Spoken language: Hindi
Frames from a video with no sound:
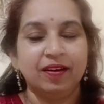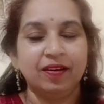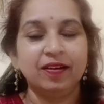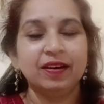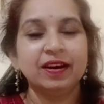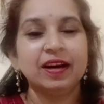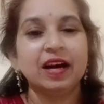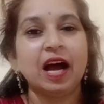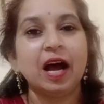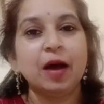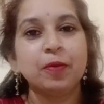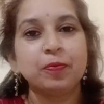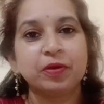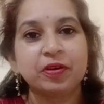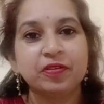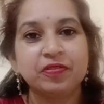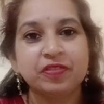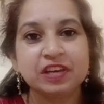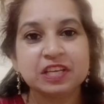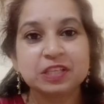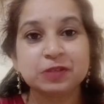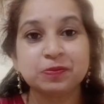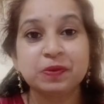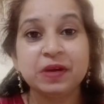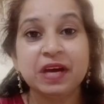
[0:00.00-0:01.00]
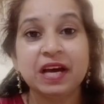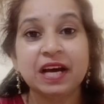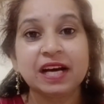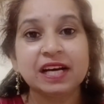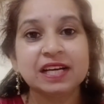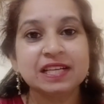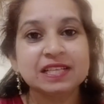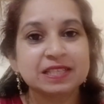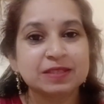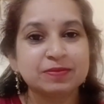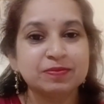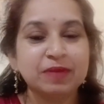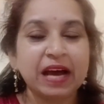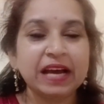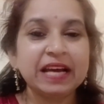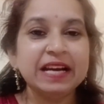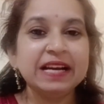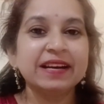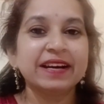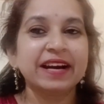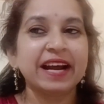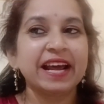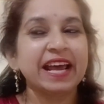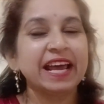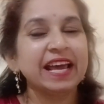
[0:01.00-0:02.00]
और आपके फेस पे अगर स्माइल
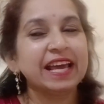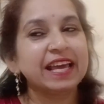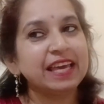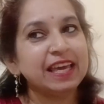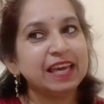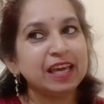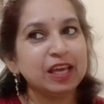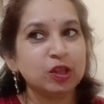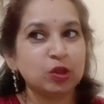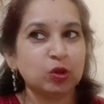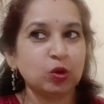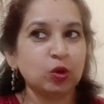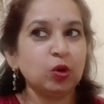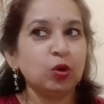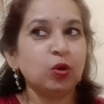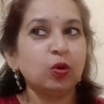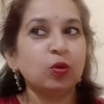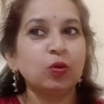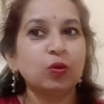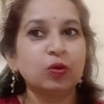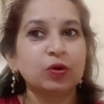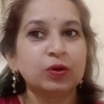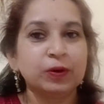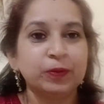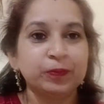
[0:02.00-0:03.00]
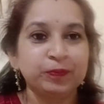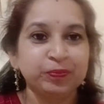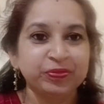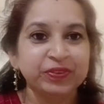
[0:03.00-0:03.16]
रहेगी तो लोग